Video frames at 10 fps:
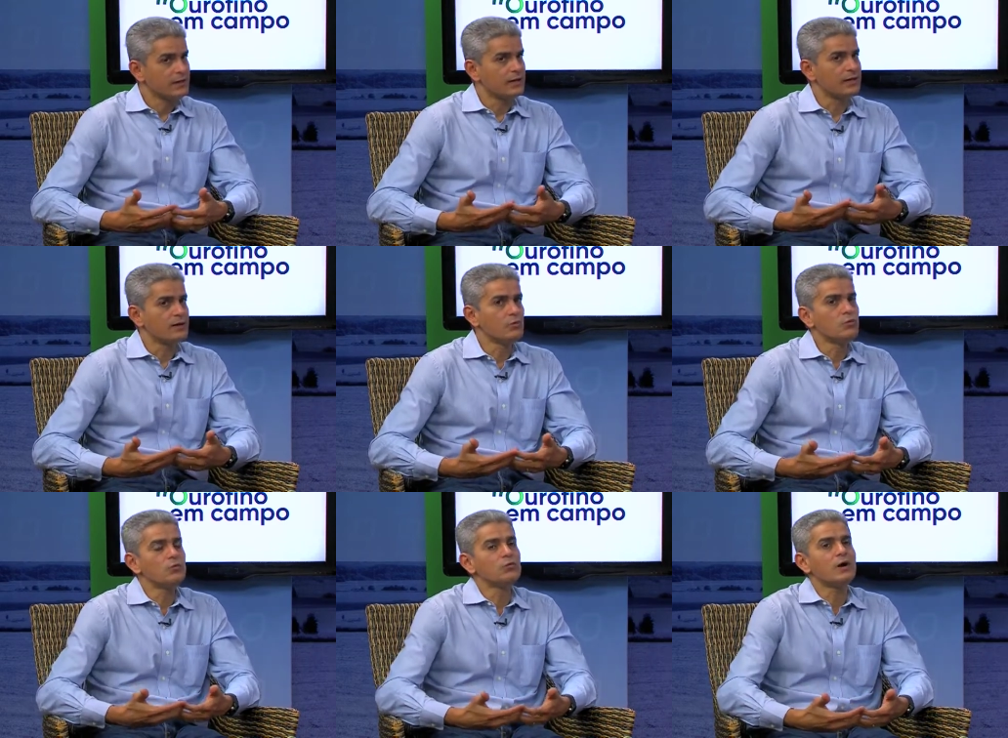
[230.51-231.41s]
É,
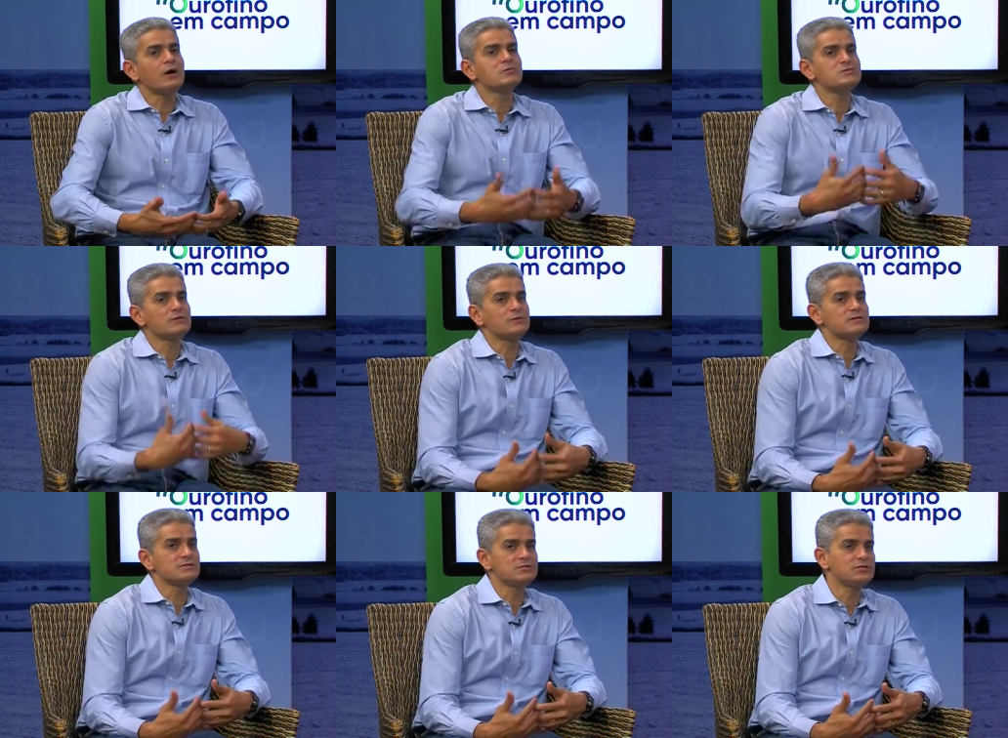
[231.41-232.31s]
o, a
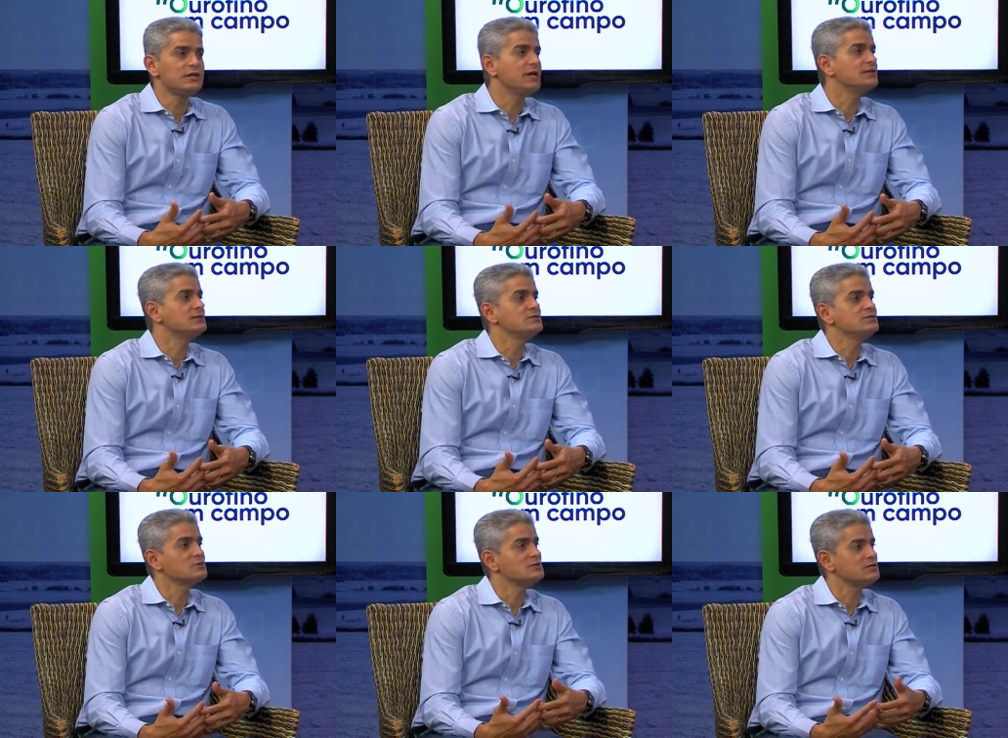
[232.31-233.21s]
consequência direta
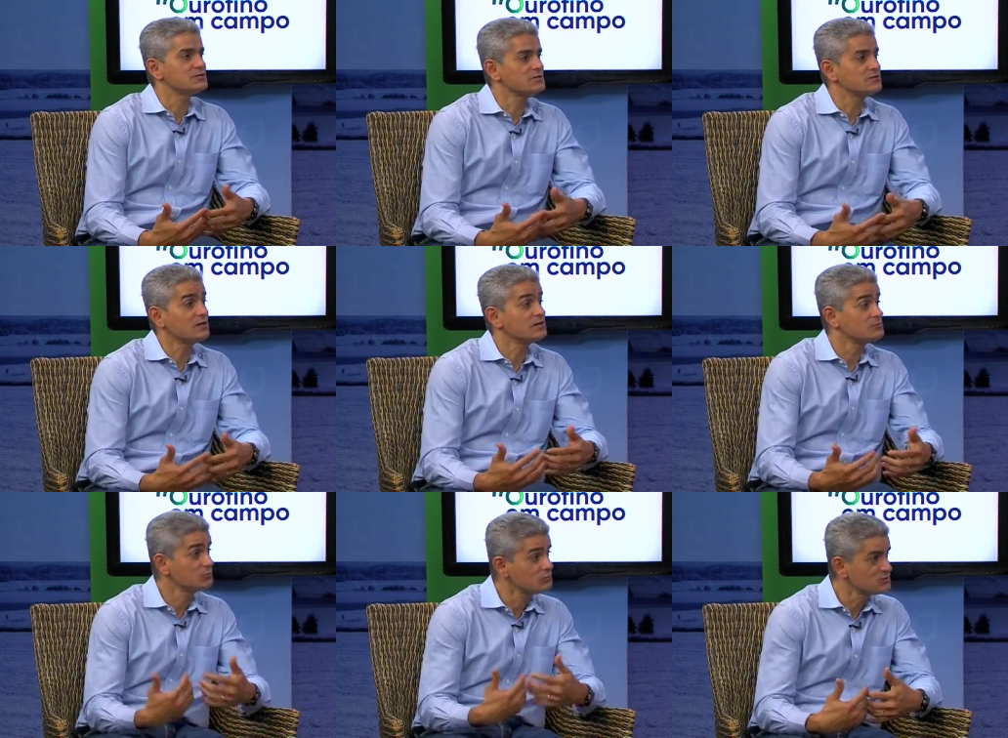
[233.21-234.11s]
disso é de que essas vacas
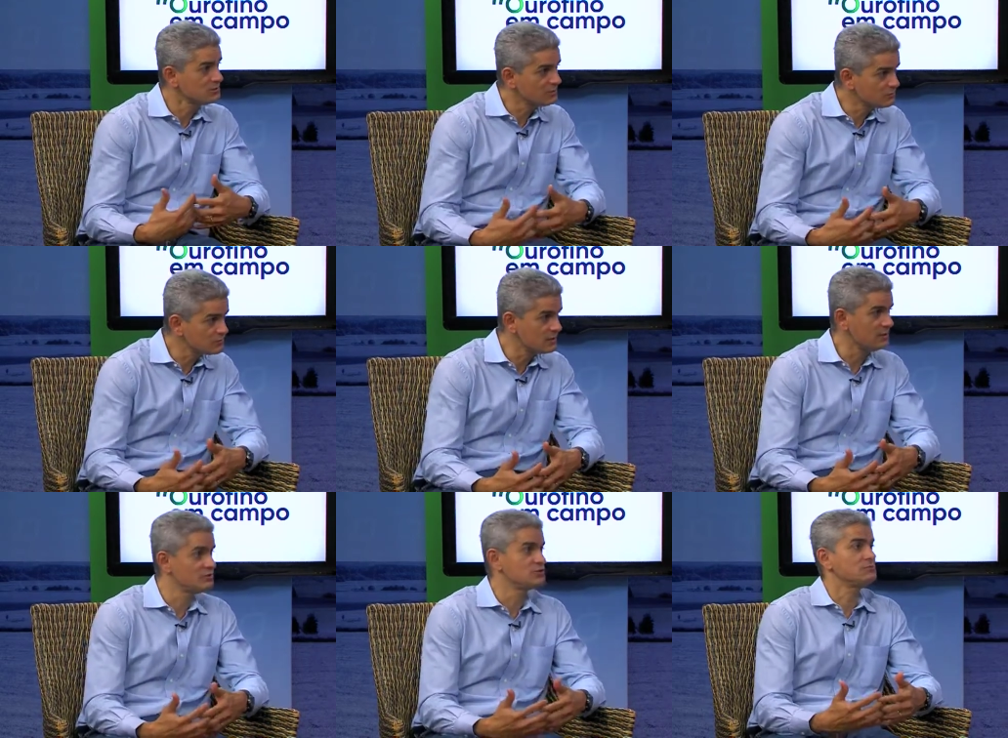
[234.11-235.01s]
produzem menos
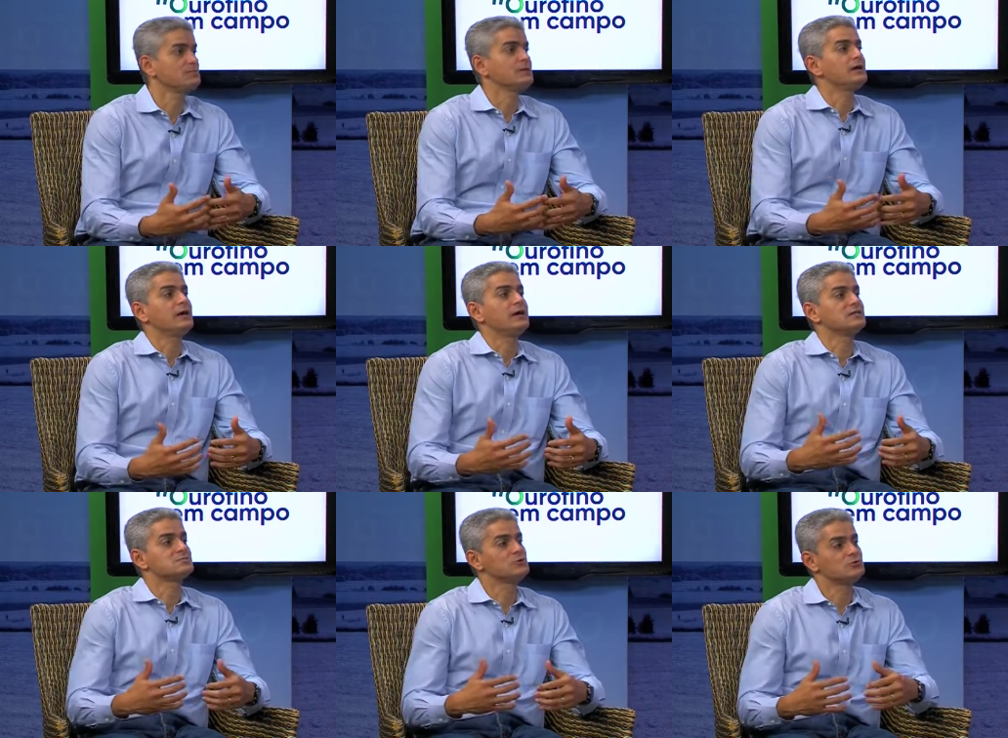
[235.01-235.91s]
leite.
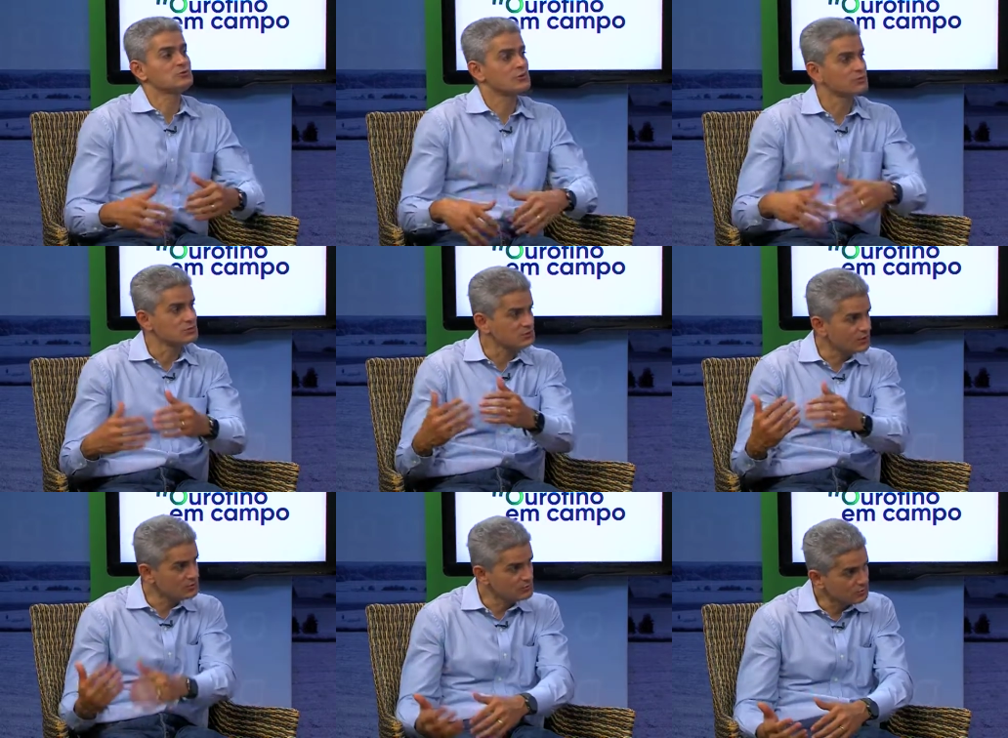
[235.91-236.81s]
Elas produzem uma
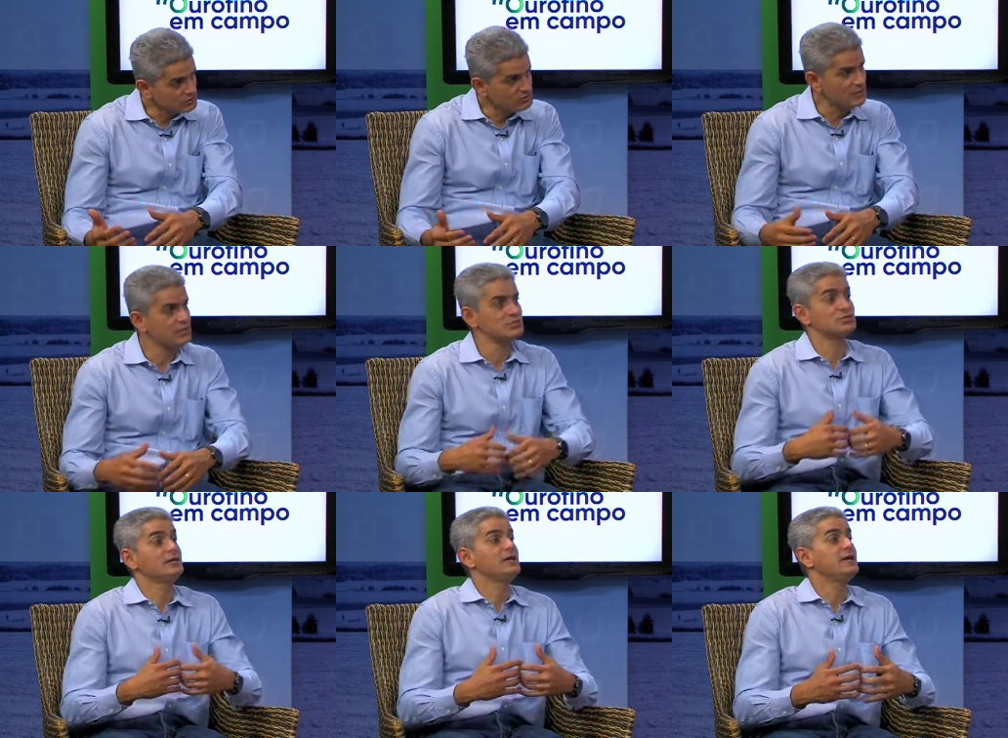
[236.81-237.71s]
quantidade menor de
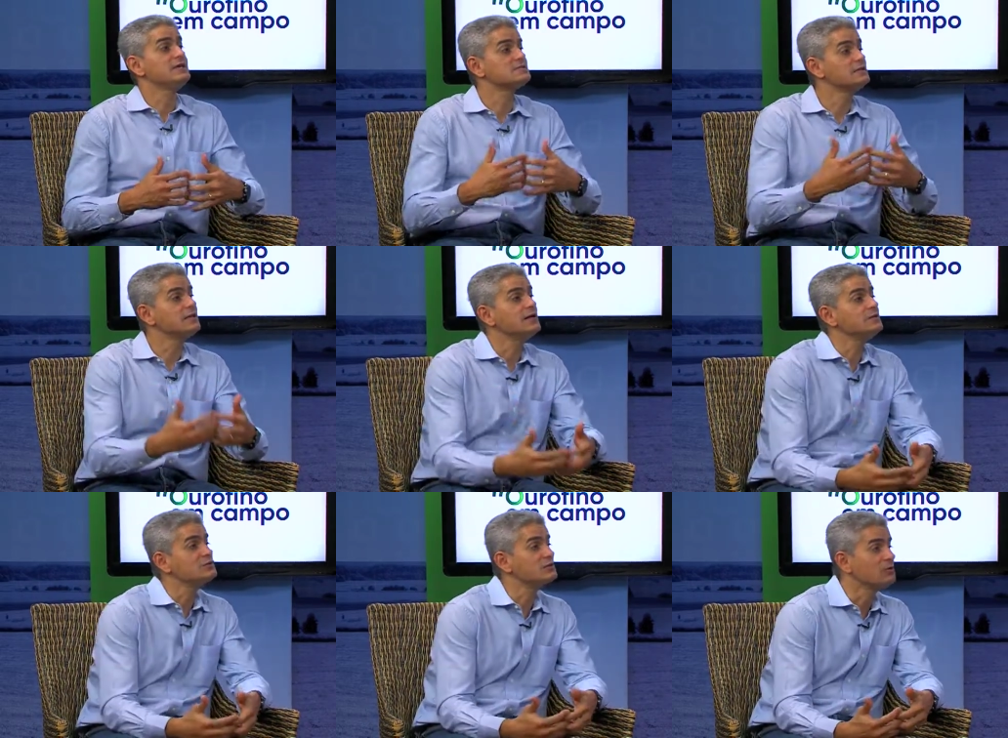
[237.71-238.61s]
leite, esse
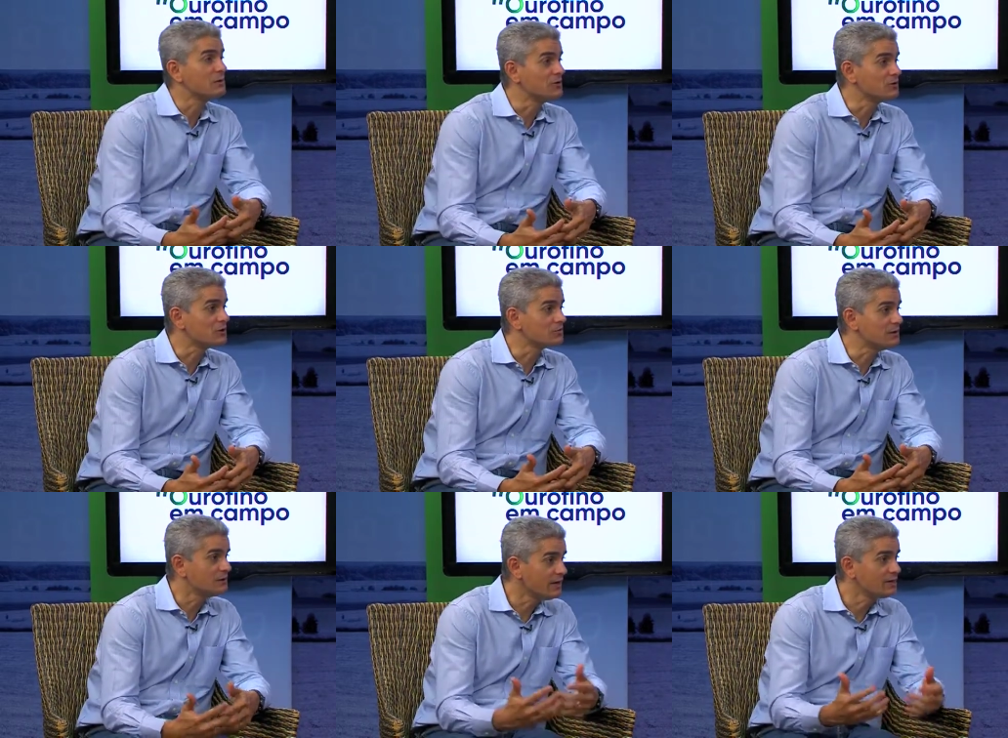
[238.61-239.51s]
leite tem uma menor
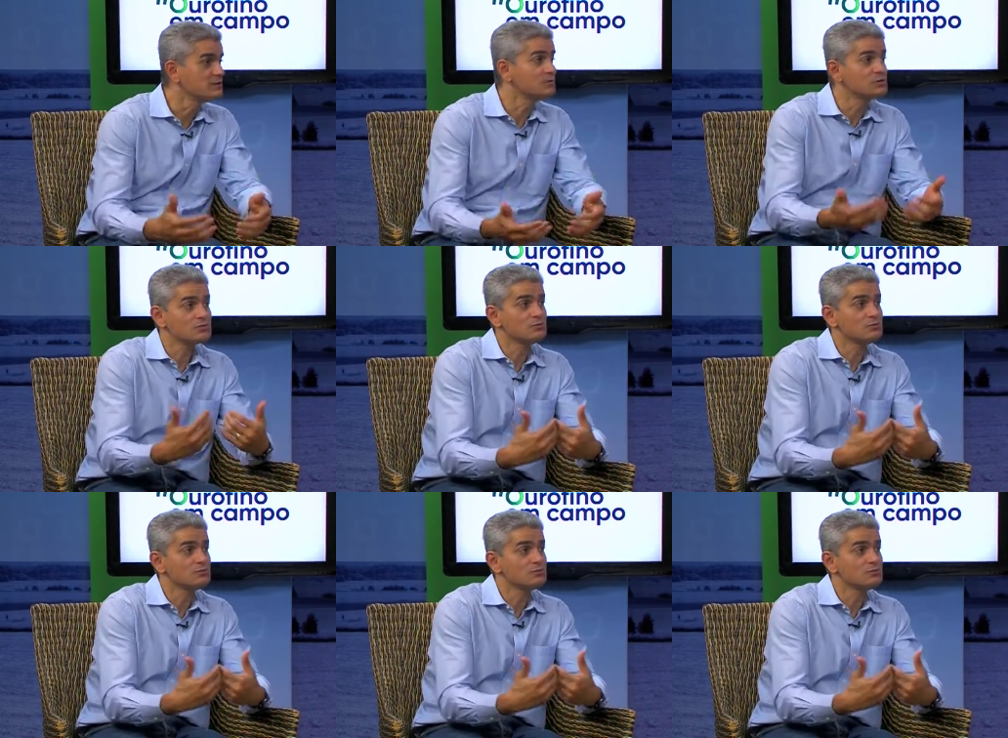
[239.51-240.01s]
qualidade, então isso é um